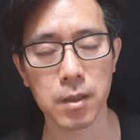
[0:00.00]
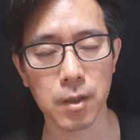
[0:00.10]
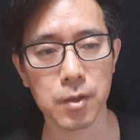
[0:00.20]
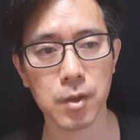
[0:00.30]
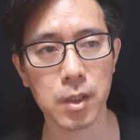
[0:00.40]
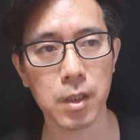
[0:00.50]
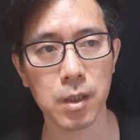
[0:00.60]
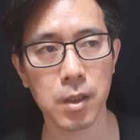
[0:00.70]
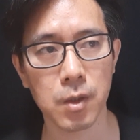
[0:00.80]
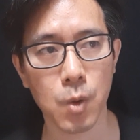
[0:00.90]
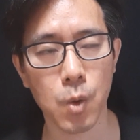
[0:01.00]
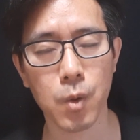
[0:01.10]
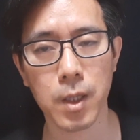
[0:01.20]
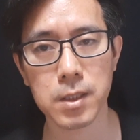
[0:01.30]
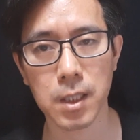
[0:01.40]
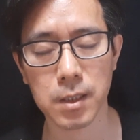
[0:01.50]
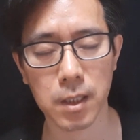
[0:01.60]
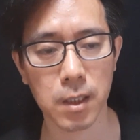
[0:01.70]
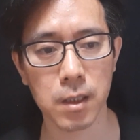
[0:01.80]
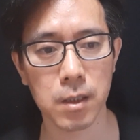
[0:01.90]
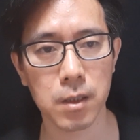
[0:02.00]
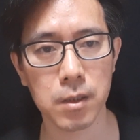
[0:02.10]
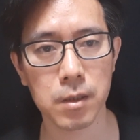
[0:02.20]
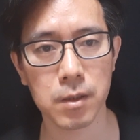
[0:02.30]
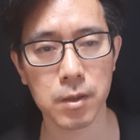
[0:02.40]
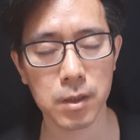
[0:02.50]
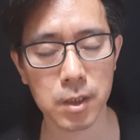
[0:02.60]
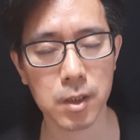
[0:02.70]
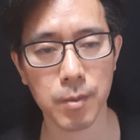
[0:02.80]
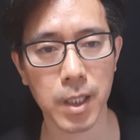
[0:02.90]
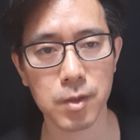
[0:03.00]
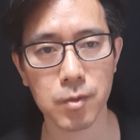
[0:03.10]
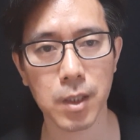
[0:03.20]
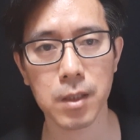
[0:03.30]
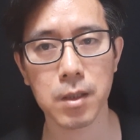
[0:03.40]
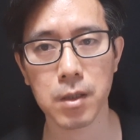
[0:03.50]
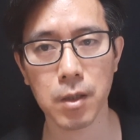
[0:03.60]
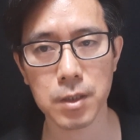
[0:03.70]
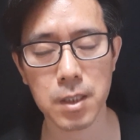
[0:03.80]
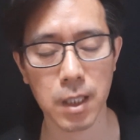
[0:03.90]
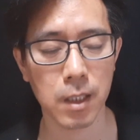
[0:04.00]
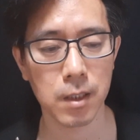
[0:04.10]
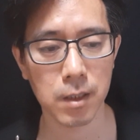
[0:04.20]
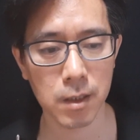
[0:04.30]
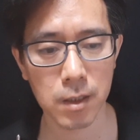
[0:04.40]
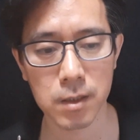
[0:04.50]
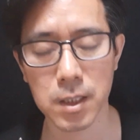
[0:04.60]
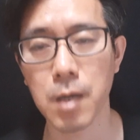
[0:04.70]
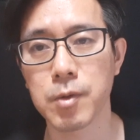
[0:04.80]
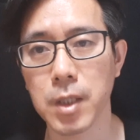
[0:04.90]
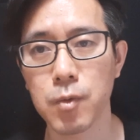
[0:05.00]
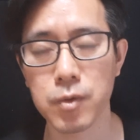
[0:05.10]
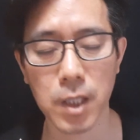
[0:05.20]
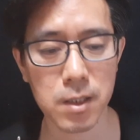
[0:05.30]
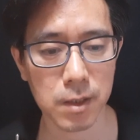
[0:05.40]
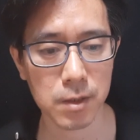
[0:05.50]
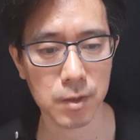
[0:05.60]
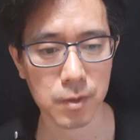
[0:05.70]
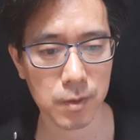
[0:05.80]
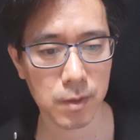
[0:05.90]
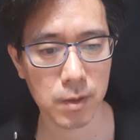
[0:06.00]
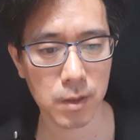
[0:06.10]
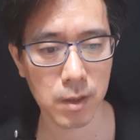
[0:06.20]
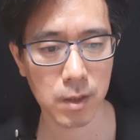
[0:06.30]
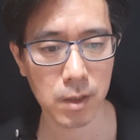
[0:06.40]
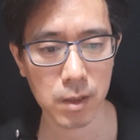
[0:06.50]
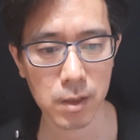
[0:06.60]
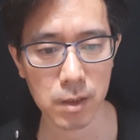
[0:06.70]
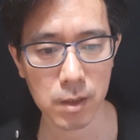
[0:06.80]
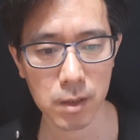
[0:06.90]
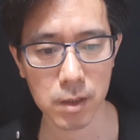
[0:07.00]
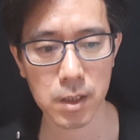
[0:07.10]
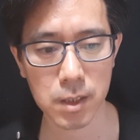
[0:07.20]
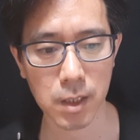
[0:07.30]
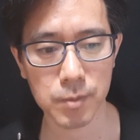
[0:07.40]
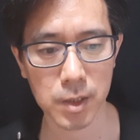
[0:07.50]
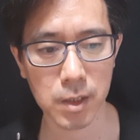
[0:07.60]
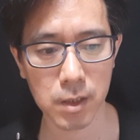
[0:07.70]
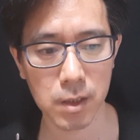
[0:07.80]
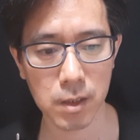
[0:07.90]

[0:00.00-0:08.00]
여전히 고공행진하다가 어느 시점에 한순간 꺼질까? 제가 볼 때는 후자일 것 같은 거죠. 이제 사람들이